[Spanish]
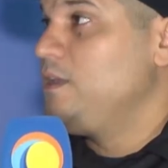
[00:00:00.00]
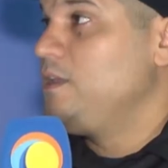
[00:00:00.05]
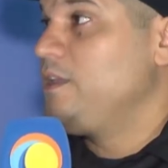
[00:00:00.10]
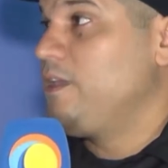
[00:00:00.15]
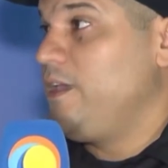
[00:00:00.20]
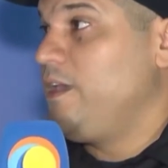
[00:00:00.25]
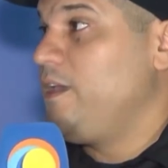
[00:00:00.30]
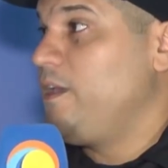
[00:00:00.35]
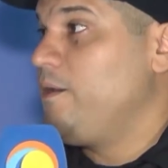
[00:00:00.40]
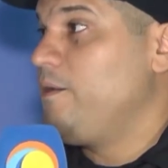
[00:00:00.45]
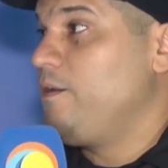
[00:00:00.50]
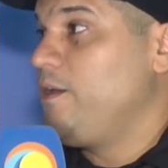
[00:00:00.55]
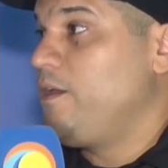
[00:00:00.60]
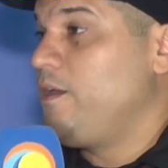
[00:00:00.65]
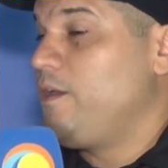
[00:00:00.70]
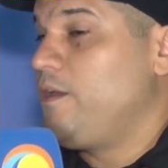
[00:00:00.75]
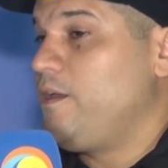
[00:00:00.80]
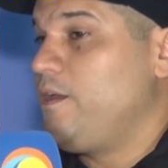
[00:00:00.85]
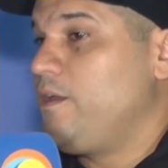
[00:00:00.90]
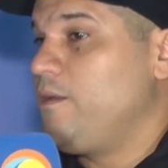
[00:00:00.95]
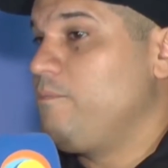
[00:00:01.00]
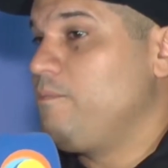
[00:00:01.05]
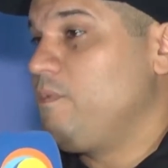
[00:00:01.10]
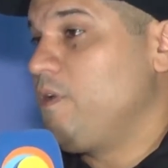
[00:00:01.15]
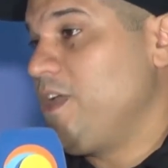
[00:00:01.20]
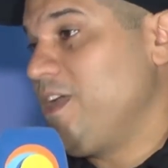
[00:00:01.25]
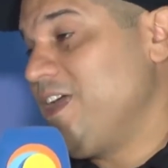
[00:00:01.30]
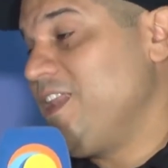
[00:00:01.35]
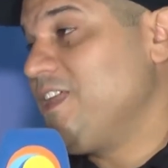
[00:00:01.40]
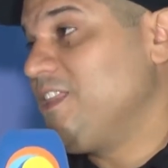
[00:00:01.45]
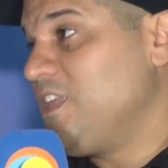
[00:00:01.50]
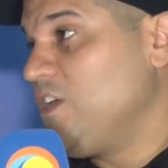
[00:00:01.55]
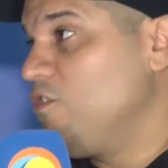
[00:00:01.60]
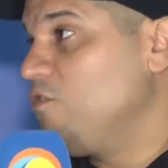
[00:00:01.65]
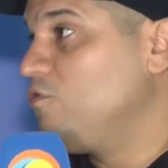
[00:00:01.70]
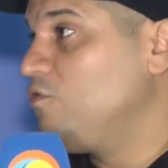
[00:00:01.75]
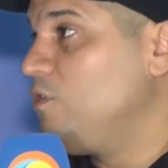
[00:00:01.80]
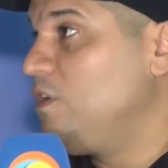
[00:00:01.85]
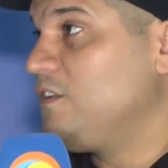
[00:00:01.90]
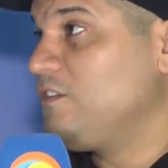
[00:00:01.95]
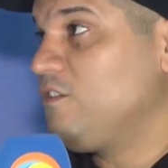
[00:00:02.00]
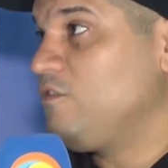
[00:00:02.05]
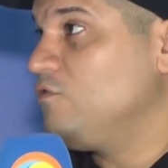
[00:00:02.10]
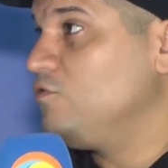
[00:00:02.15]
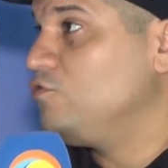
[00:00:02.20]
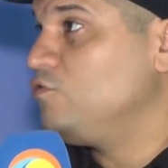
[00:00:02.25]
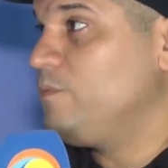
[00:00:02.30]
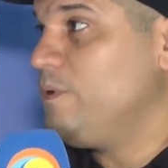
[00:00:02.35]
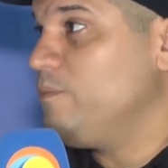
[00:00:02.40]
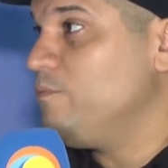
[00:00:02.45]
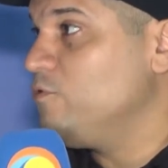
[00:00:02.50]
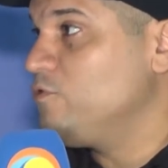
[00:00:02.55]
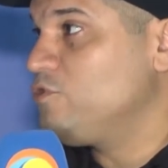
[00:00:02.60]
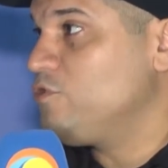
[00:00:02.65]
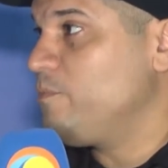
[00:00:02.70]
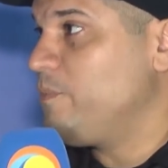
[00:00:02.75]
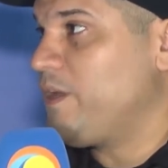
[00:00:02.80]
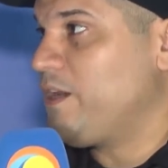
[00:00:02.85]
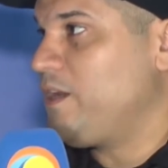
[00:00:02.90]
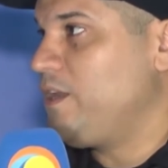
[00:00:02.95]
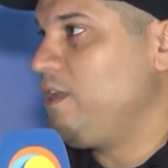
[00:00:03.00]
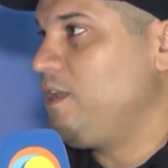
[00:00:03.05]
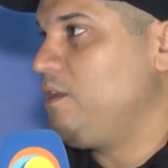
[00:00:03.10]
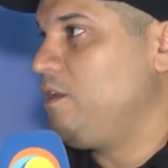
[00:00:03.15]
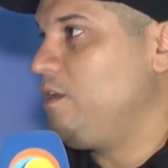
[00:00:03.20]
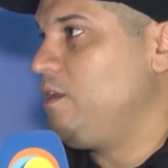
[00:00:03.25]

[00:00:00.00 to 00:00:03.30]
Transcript: Que eh, en, el estado de Zulia se consume mucho pernil.